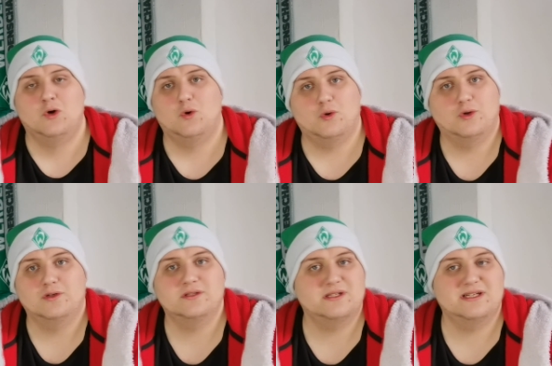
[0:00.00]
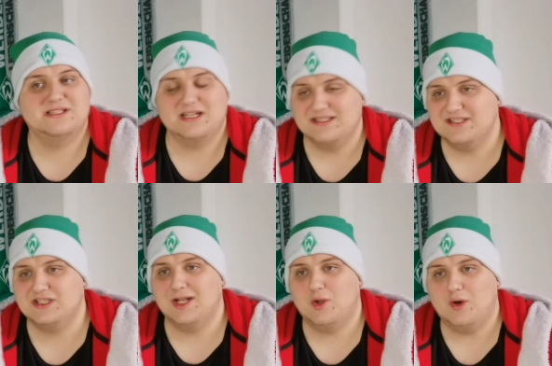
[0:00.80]
Und äh, es hatten sich
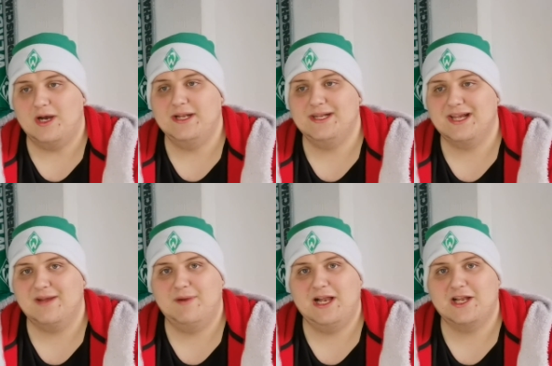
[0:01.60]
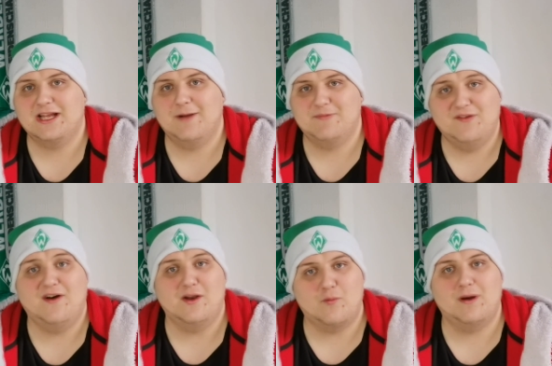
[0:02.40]
dann doch einige gemeldet gehabt, die
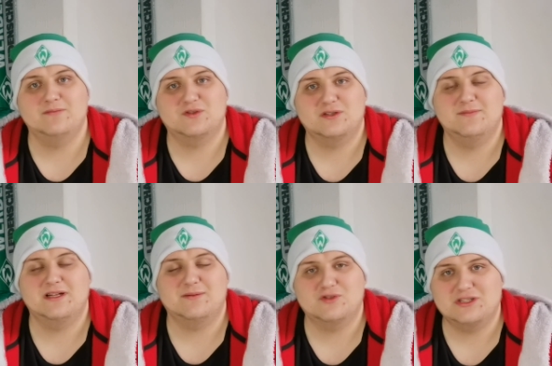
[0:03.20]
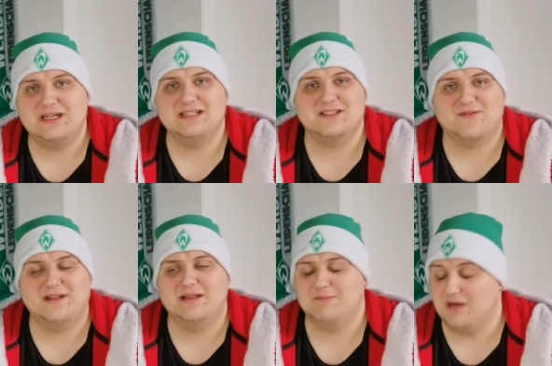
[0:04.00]
waren auch beim Stream dann am Start. Das
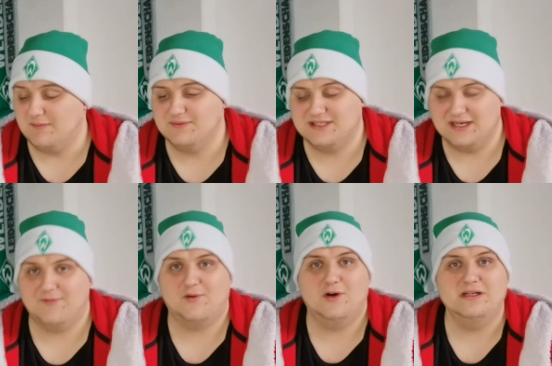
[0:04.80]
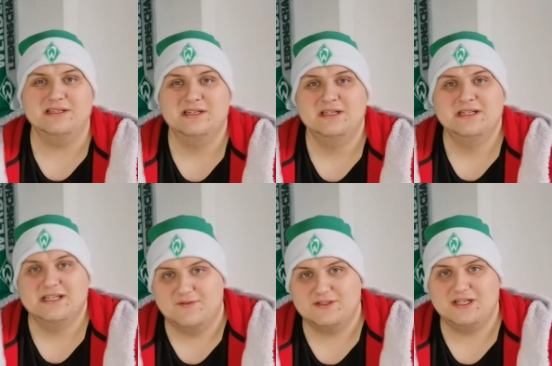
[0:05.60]
fand, hat mich sehr gefreut.
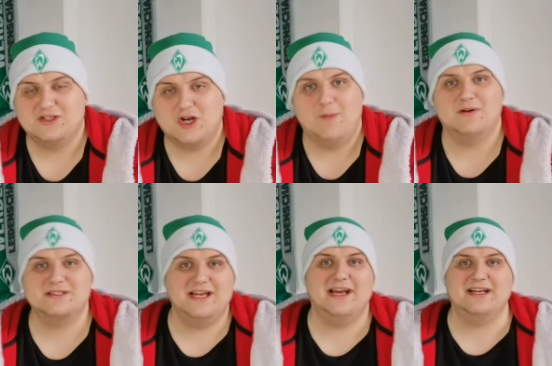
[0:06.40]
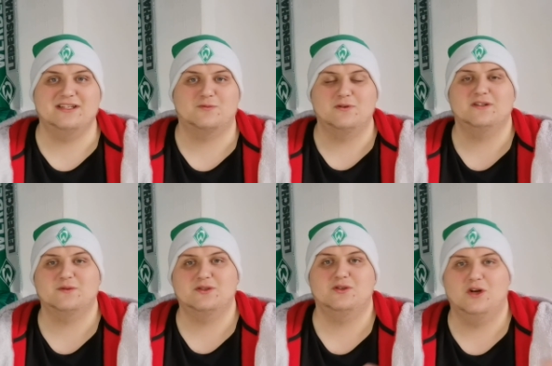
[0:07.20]
Ihr wisst ja, ich komme aus der Ecke, ich wohne
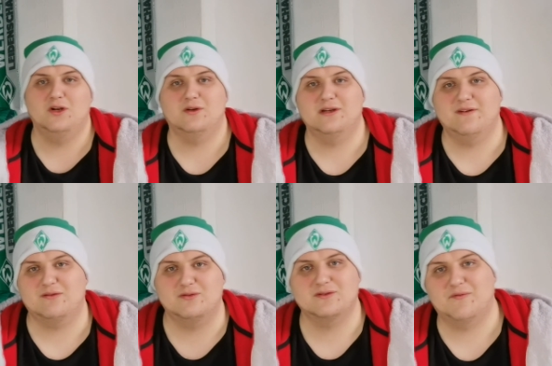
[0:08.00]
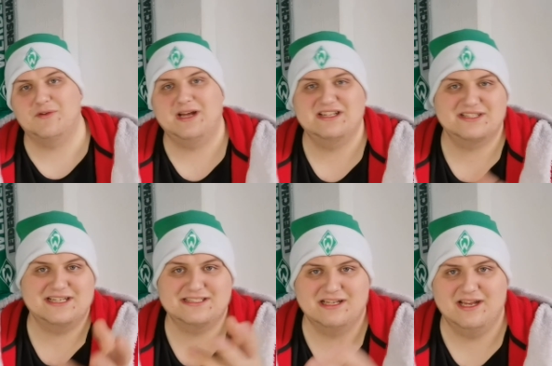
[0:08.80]
zwischen Köln und Leverkusen, von daher hat es
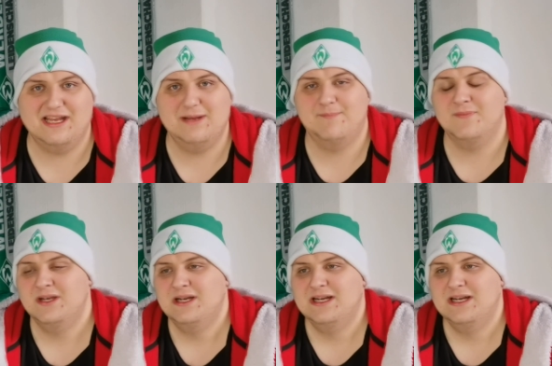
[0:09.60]
gestern ergeben.